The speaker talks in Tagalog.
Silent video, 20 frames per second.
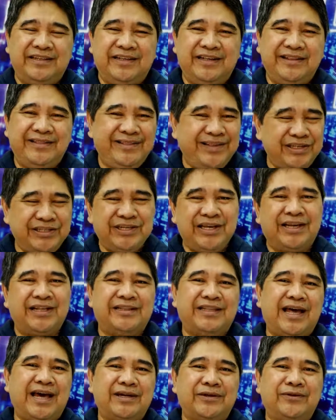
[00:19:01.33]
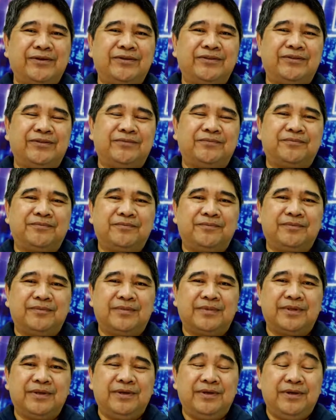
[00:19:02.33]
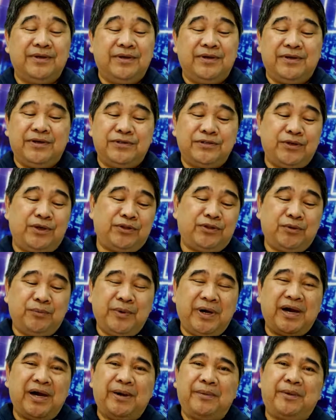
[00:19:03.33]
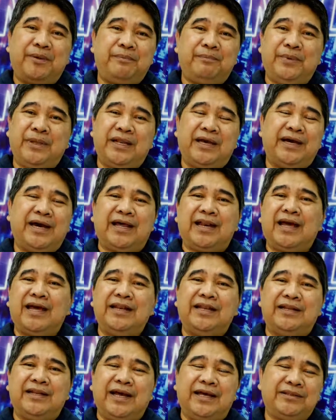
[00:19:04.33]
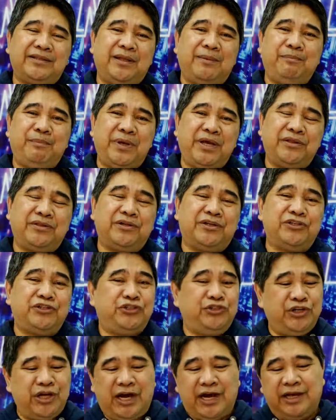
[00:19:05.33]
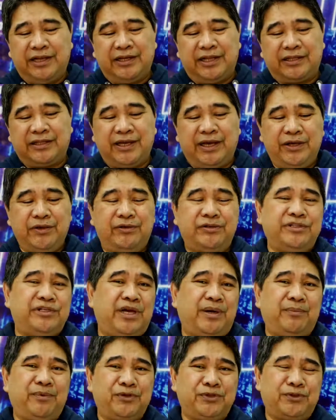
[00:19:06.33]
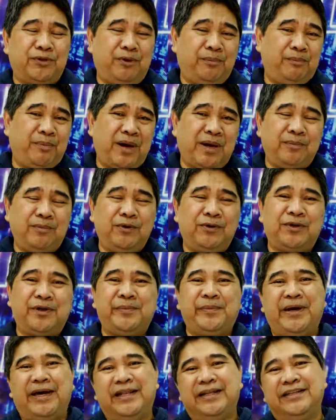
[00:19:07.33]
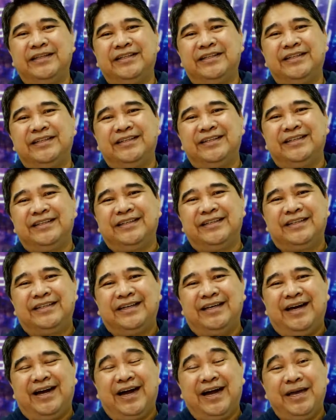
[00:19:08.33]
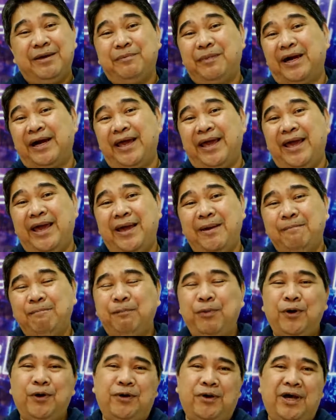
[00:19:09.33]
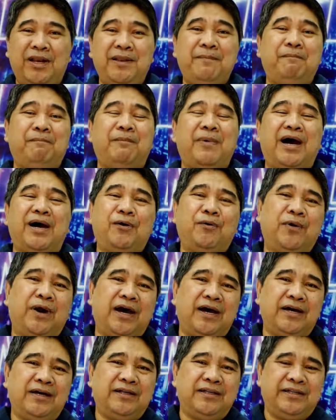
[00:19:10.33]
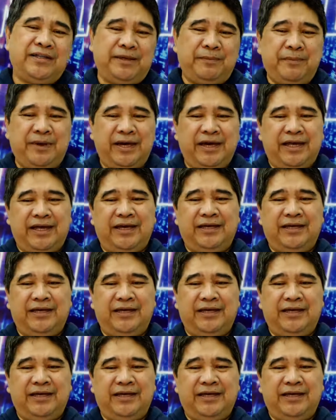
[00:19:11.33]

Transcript: Hindi siya natakot. So itong mga pinag-aaralan natin, Peter, John, at ngayon si Apostol Pablo naman, ay mga ehemplo, halimbawa ng mga